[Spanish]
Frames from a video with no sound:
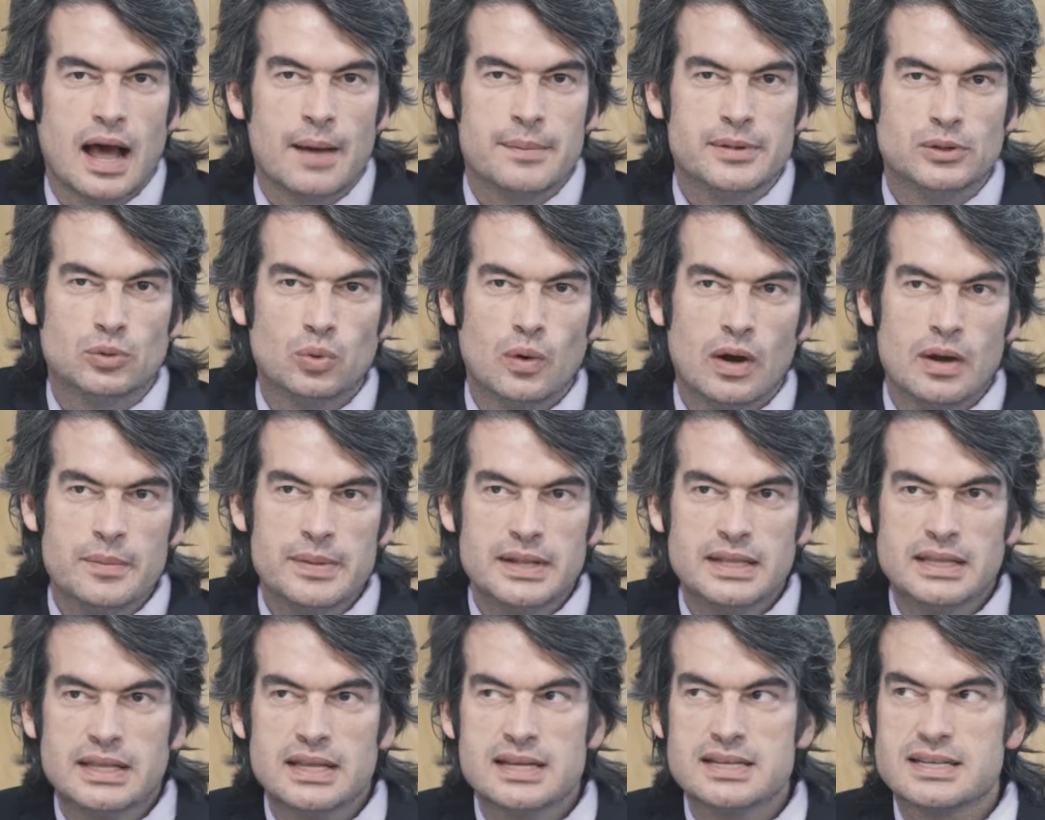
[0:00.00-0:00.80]

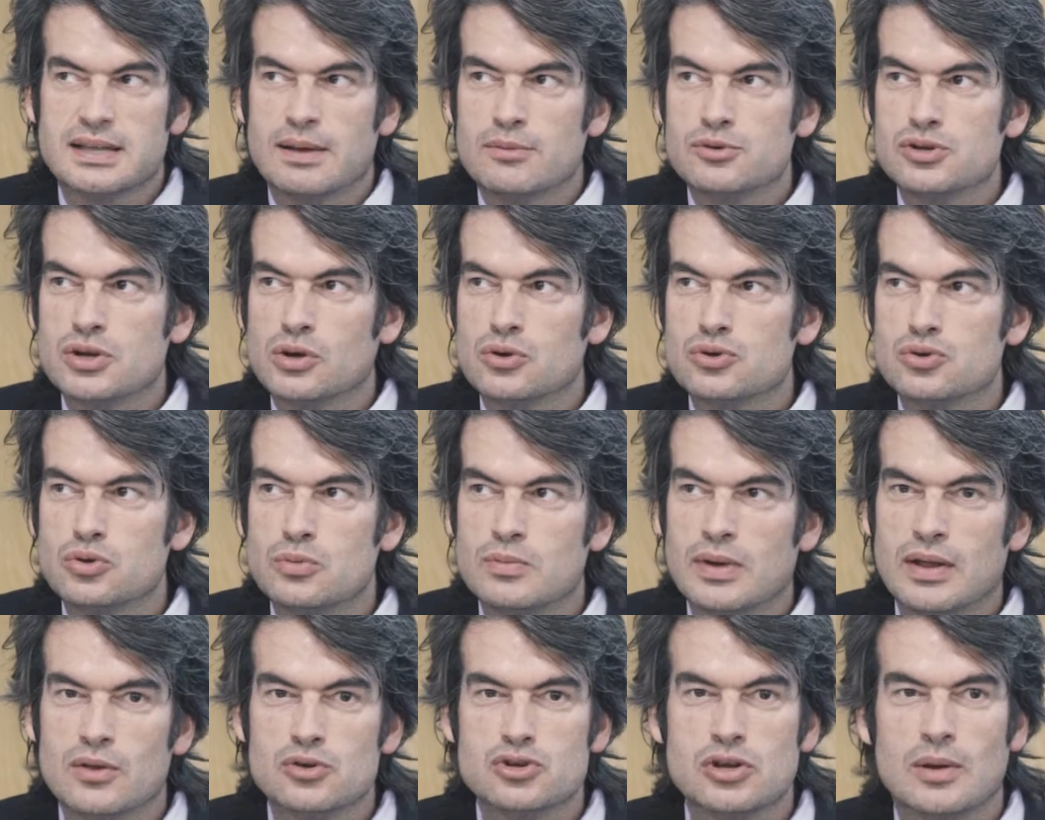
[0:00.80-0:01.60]
Habitualmente estamos
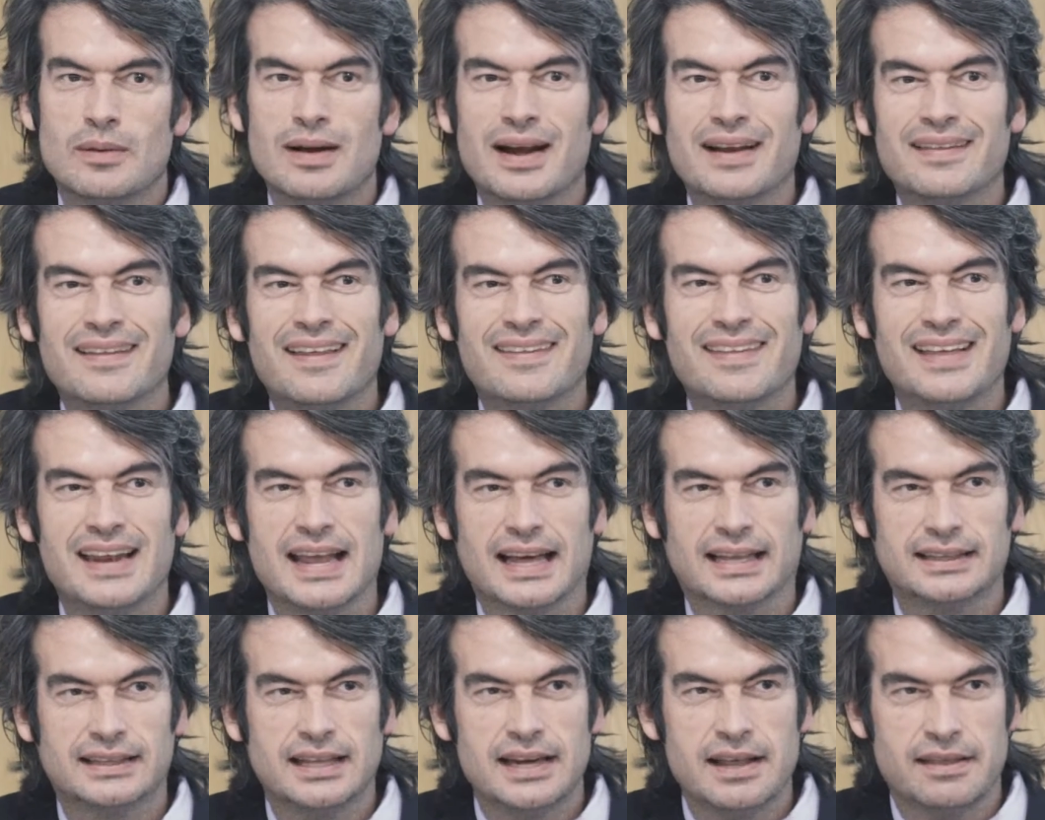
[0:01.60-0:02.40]
acostumbrados a hablar de
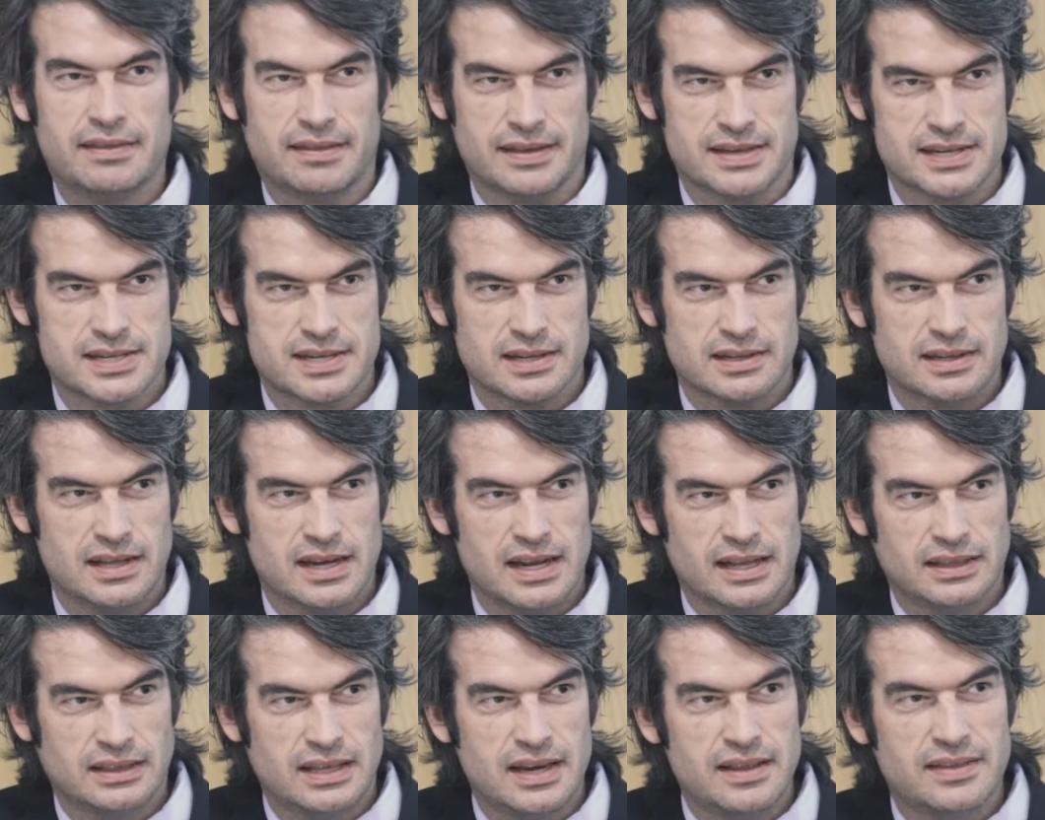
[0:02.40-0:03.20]
directrices,
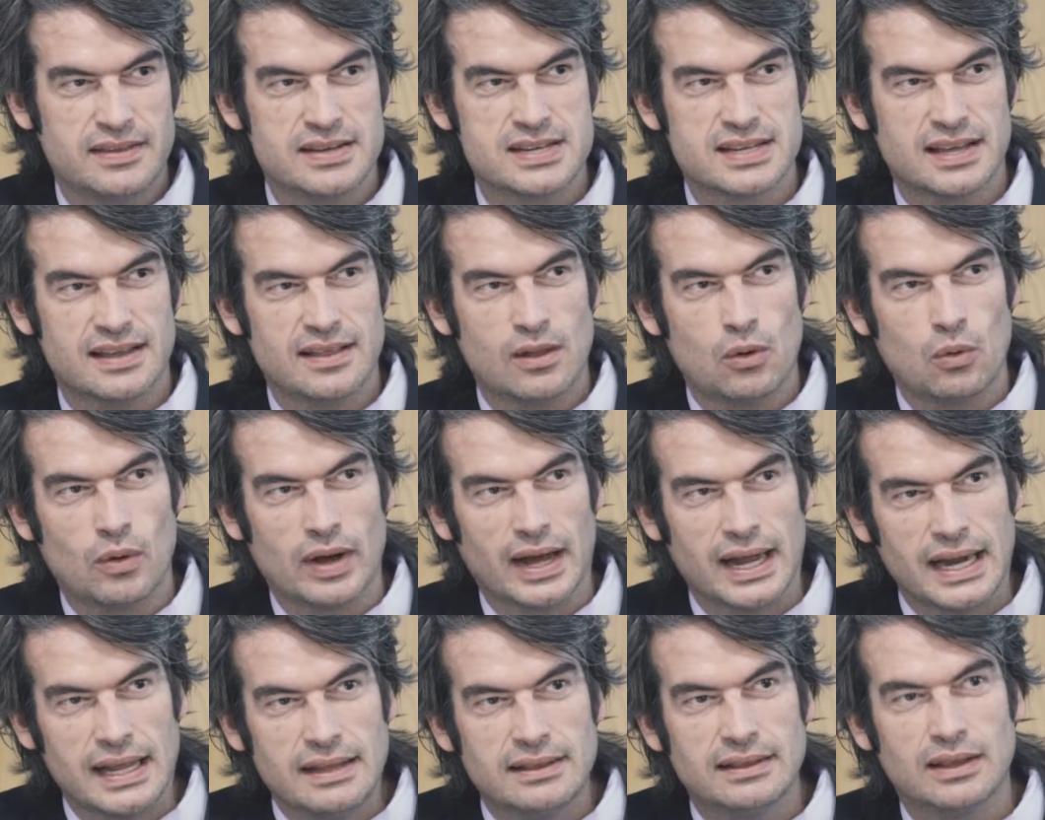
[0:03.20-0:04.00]
directrices que da un
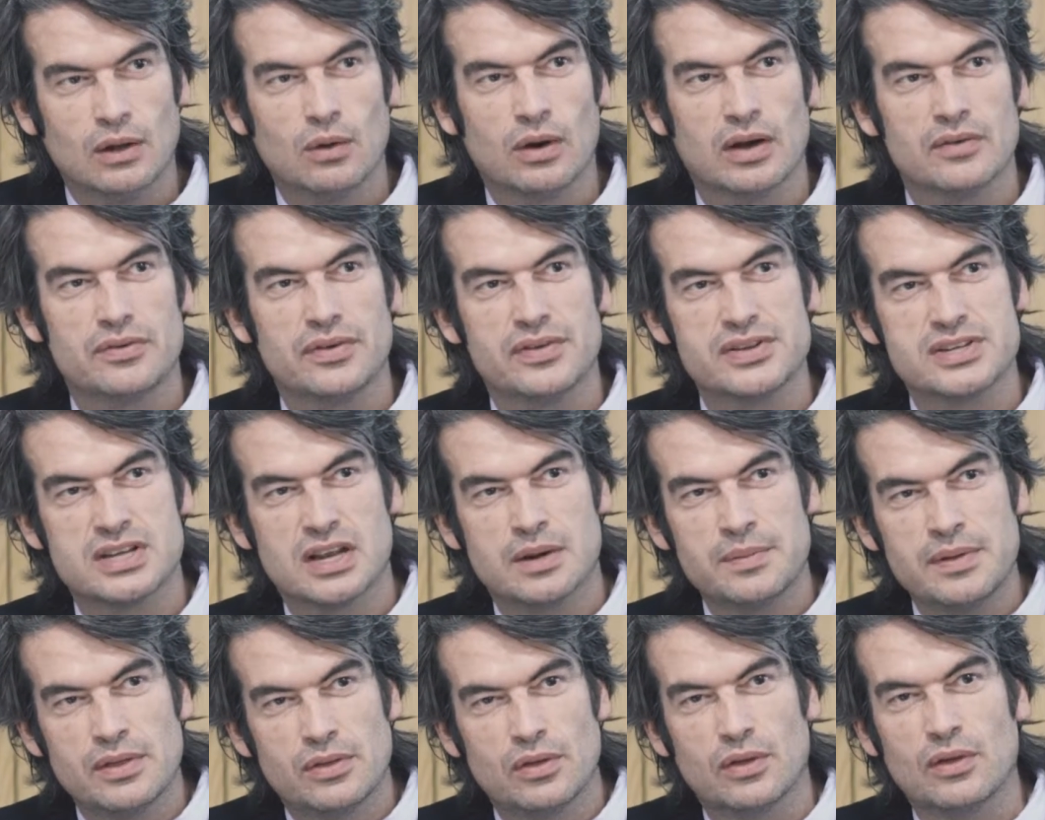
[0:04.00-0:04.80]
gerente, un jefe de
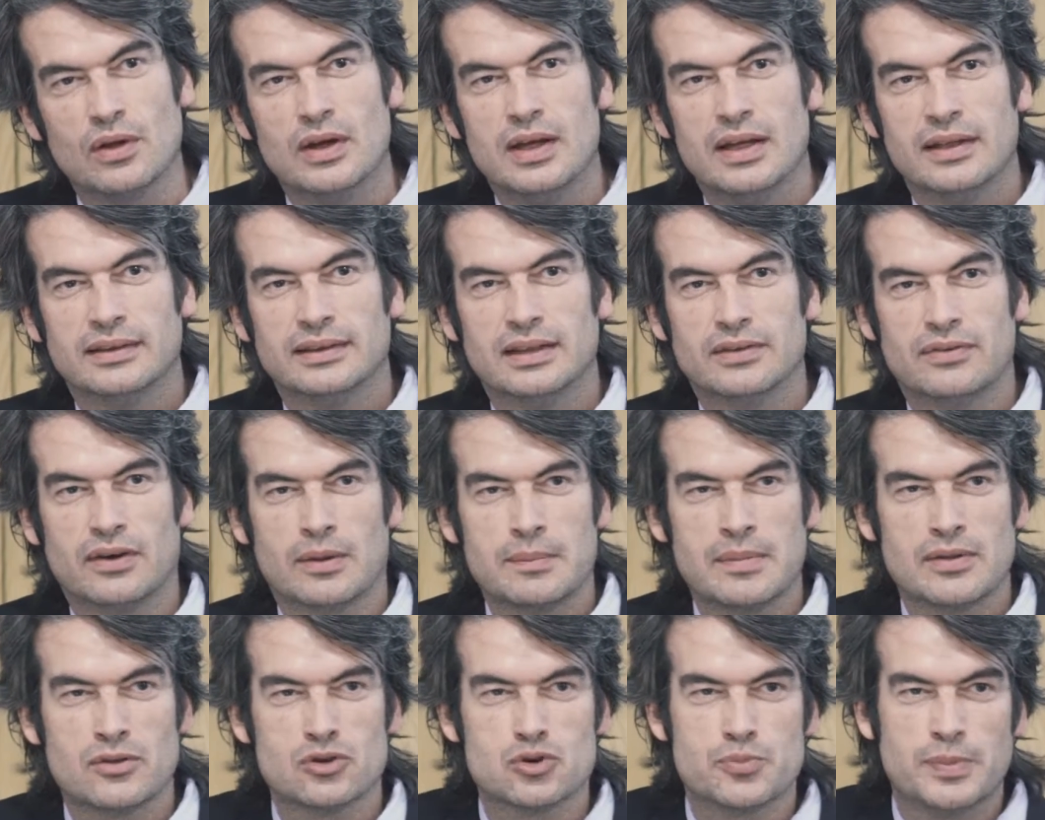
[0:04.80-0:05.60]
servicio de
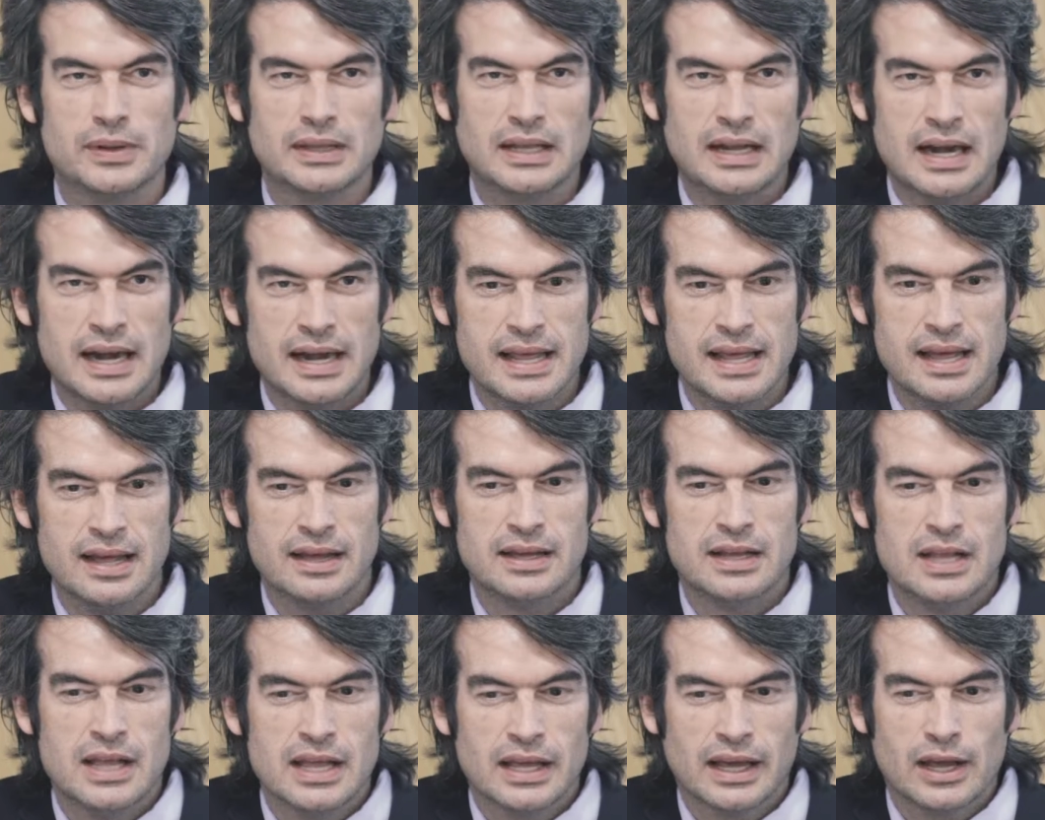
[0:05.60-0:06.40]
farmacia
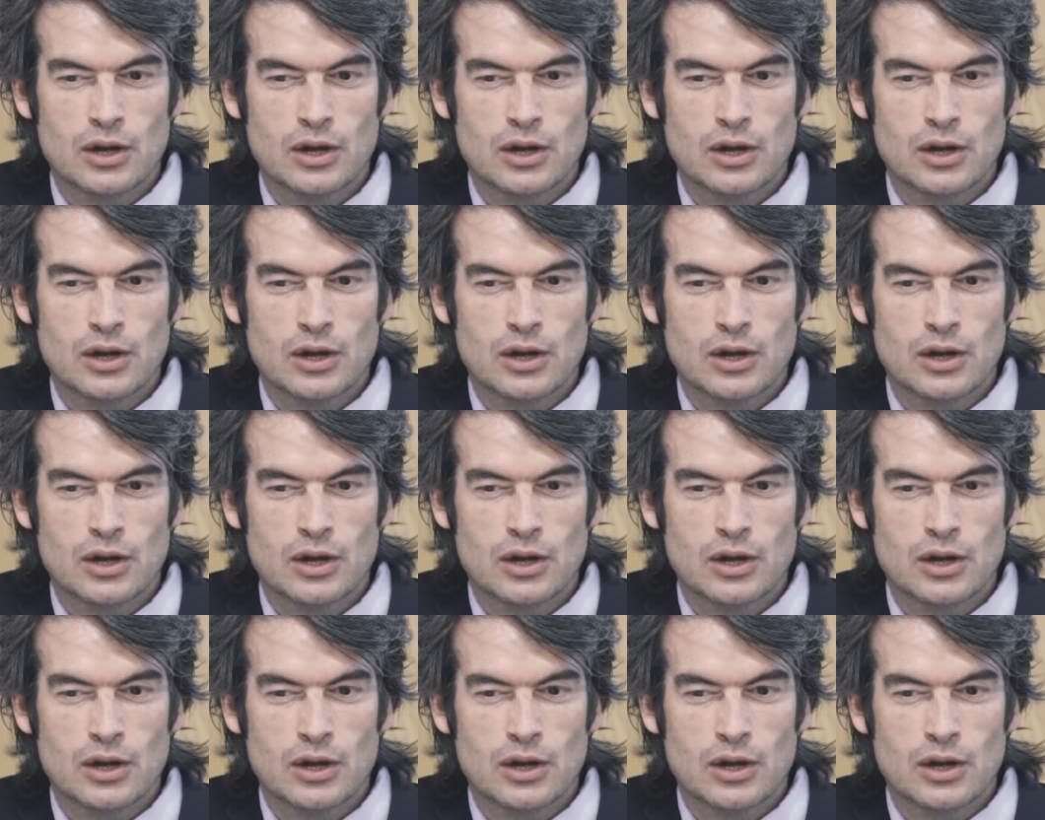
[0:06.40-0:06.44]
hospitalaria,